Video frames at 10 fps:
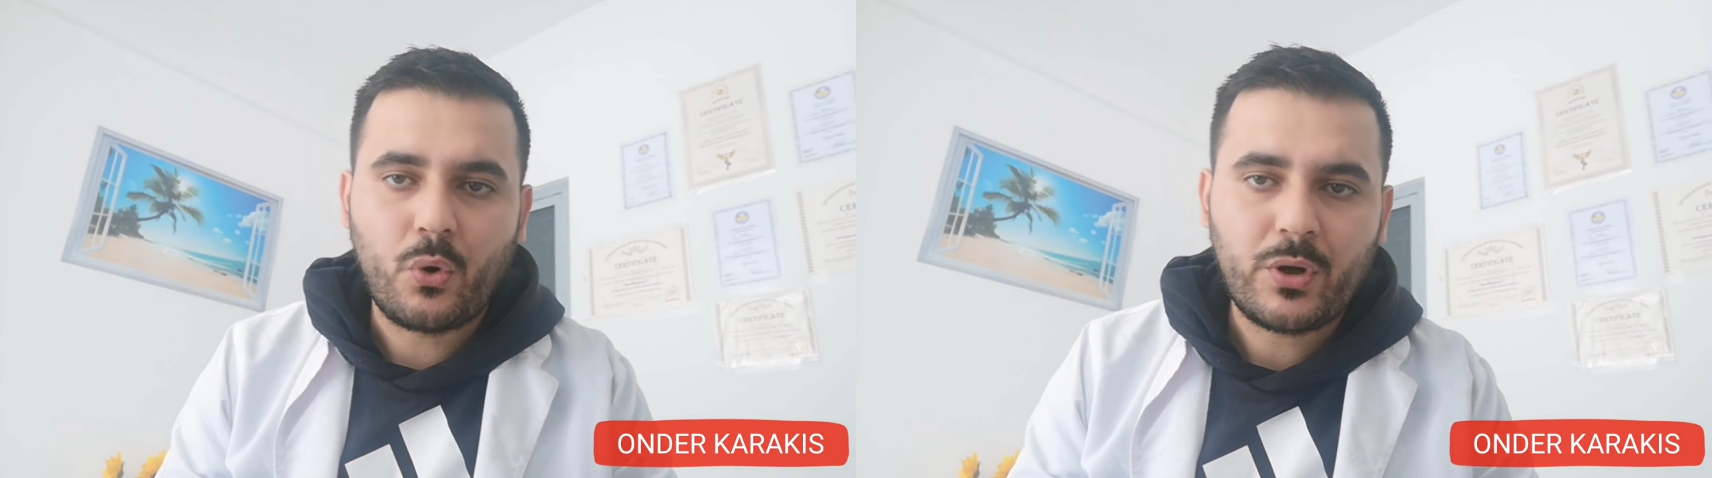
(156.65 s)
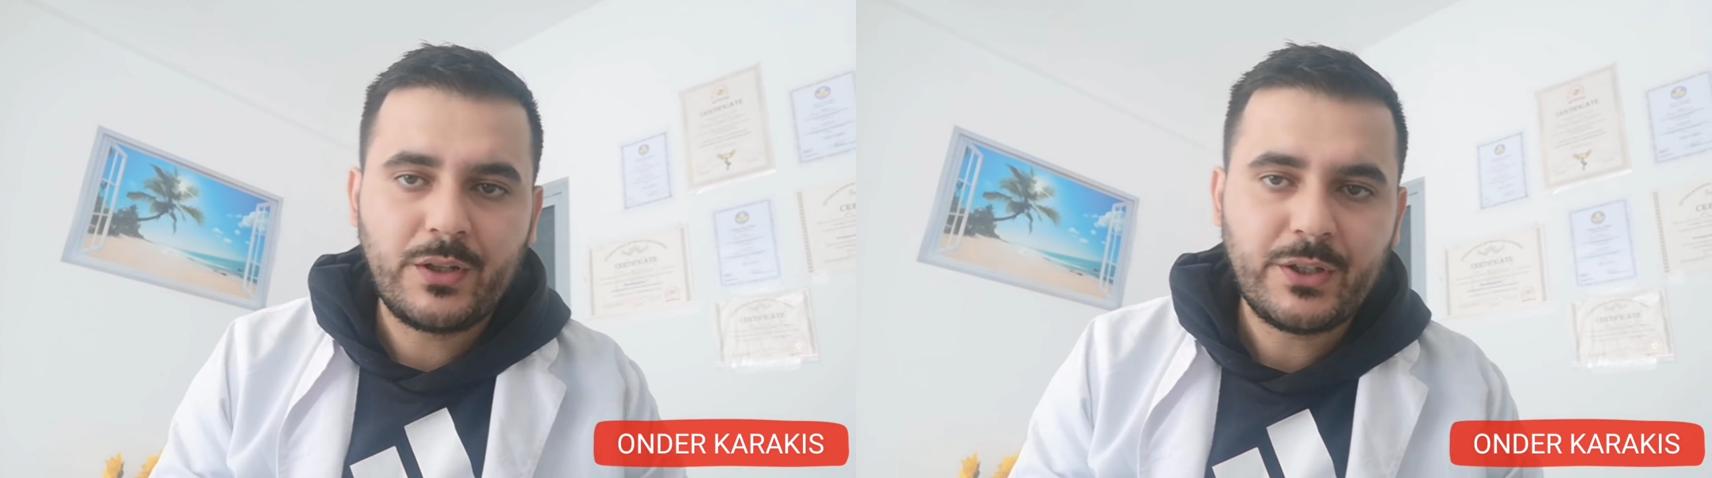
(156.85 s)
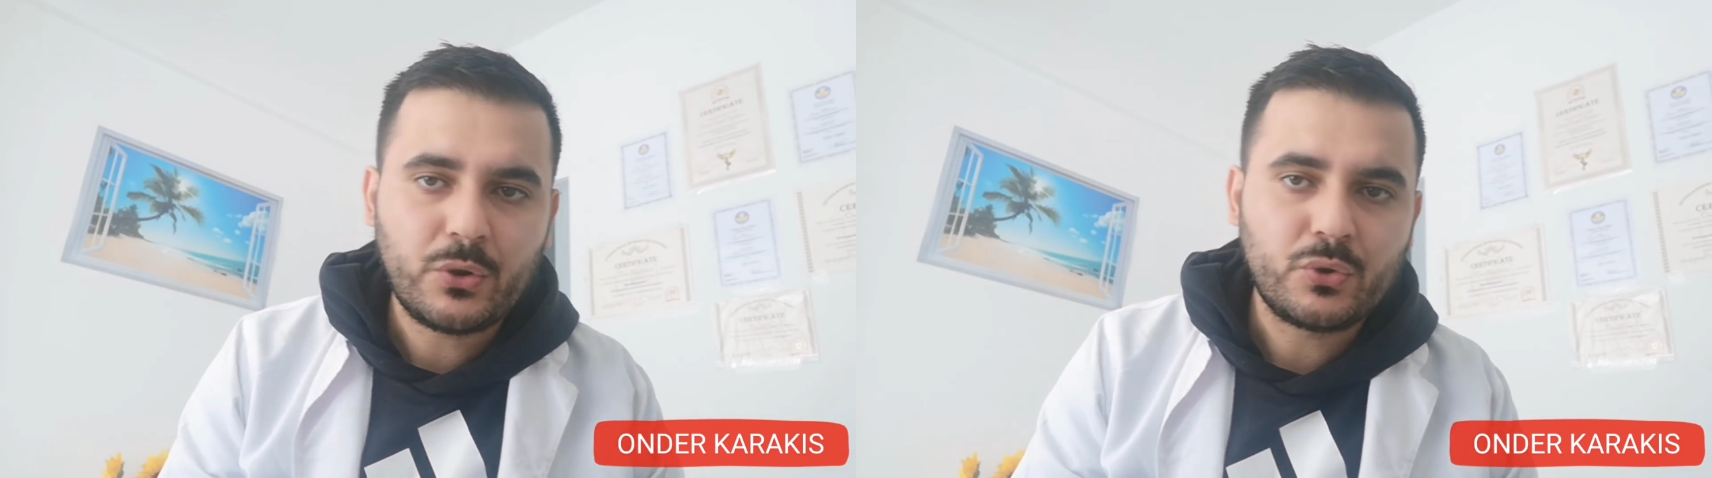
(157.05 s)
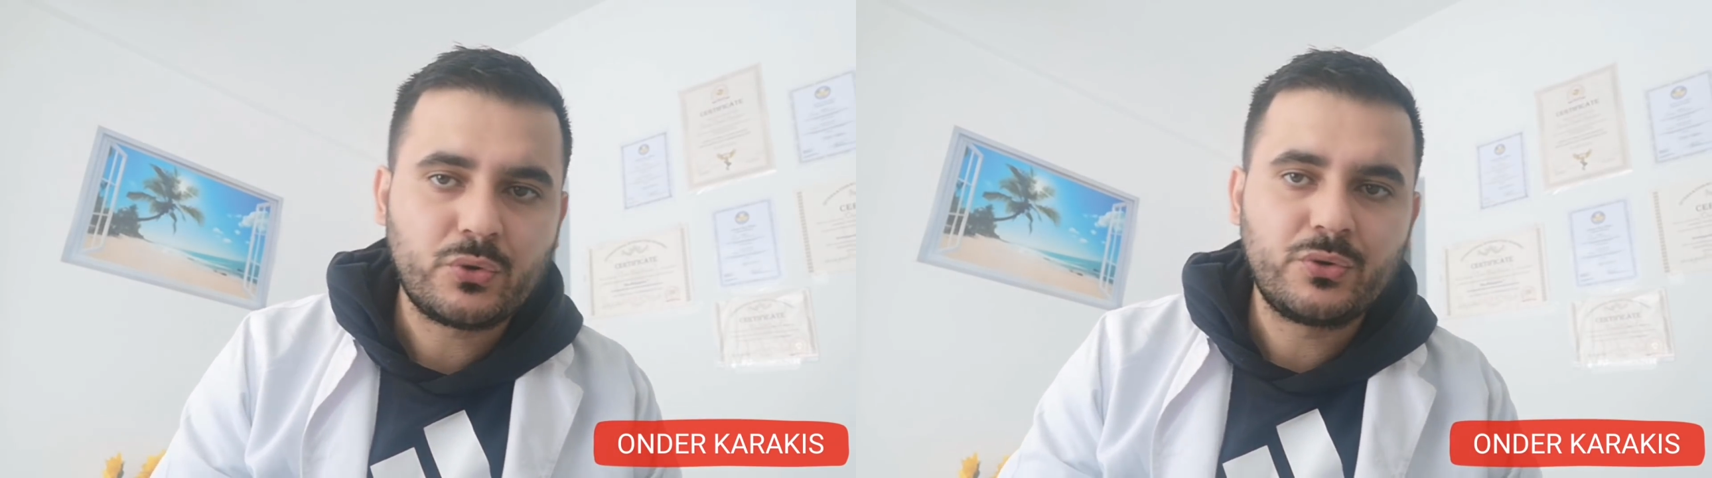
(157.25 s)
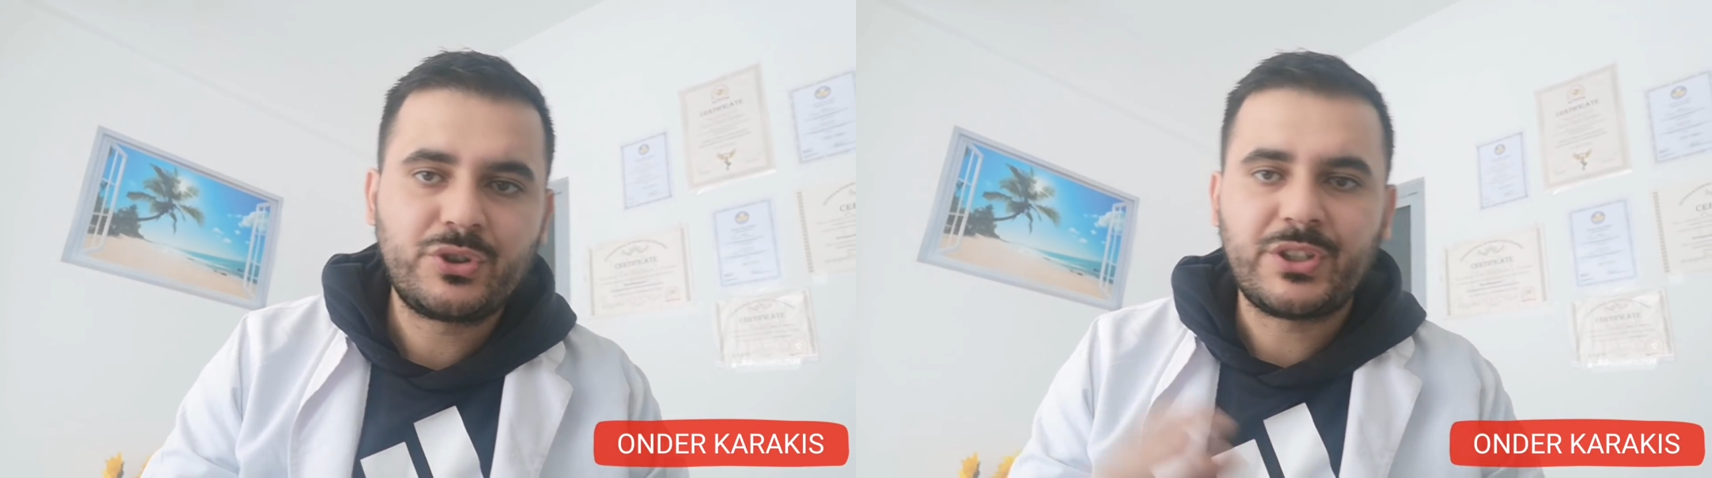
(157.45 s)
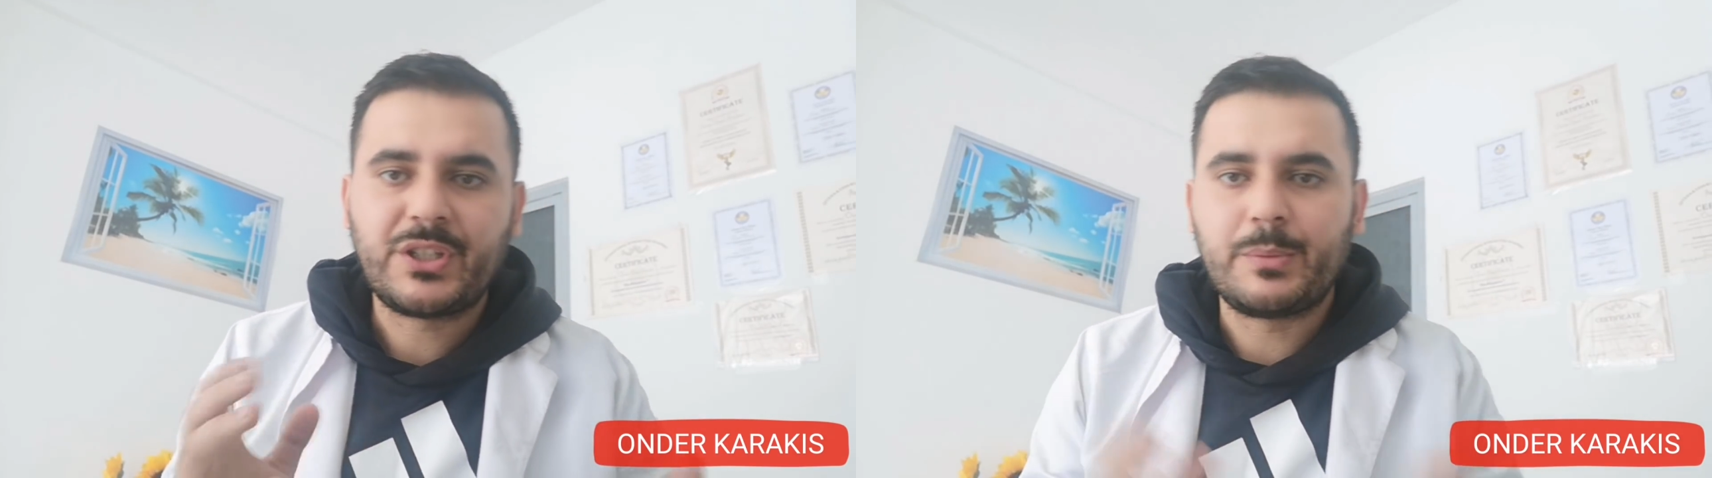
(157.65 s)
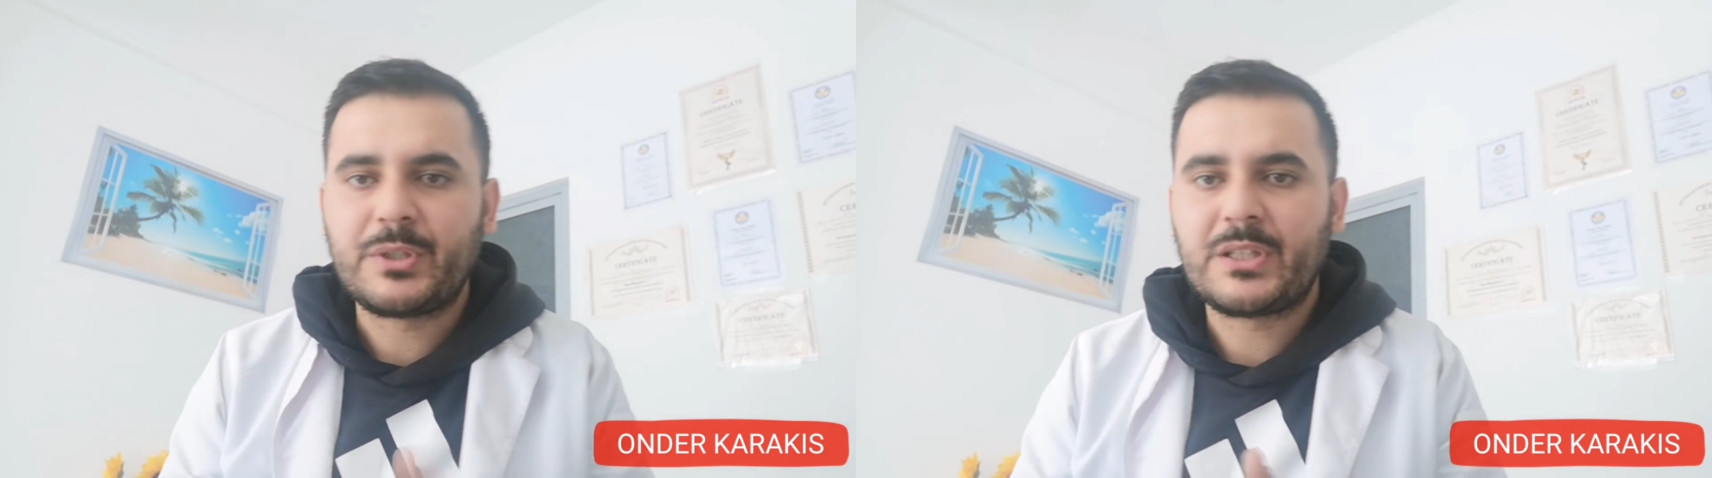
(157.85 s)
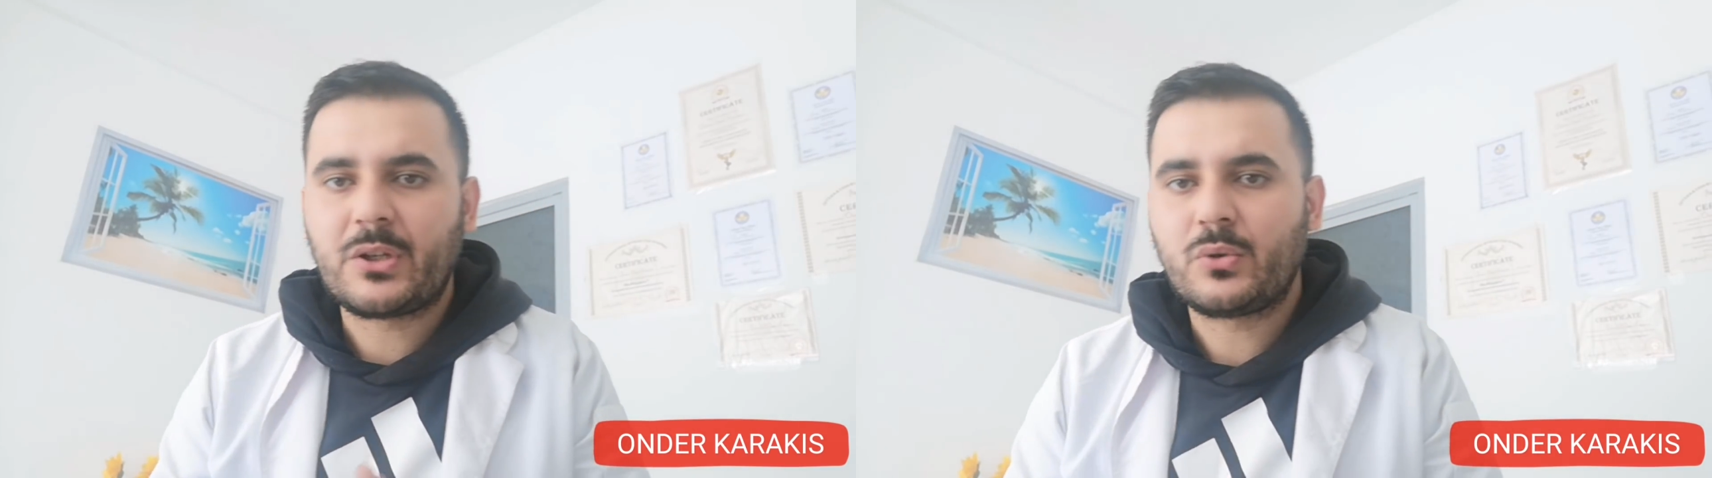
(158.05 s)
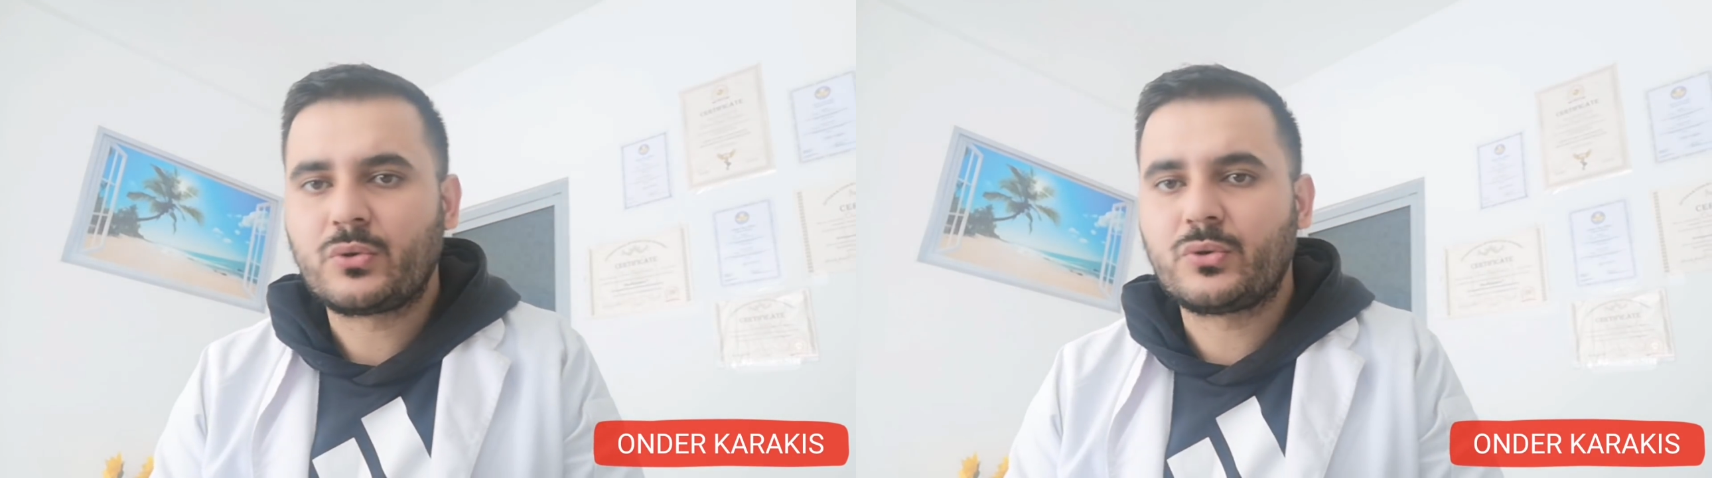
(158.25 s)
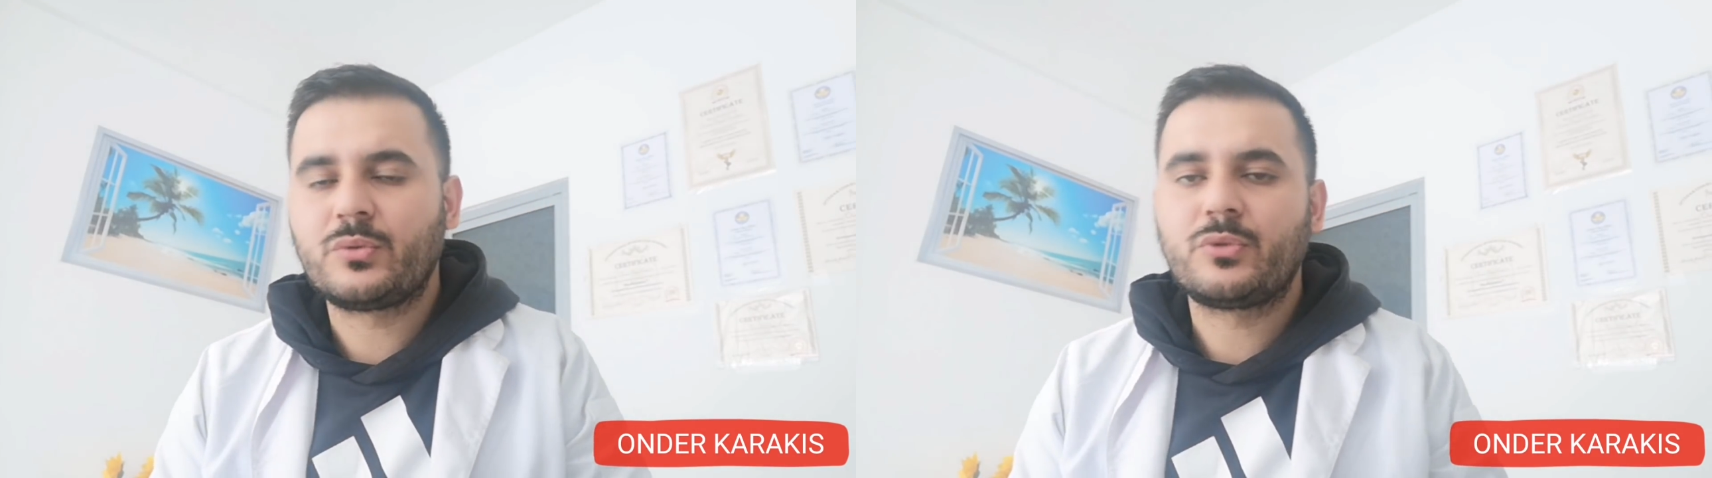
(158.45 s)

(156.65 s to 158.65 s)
organlar olsun, işte kemikler olsun,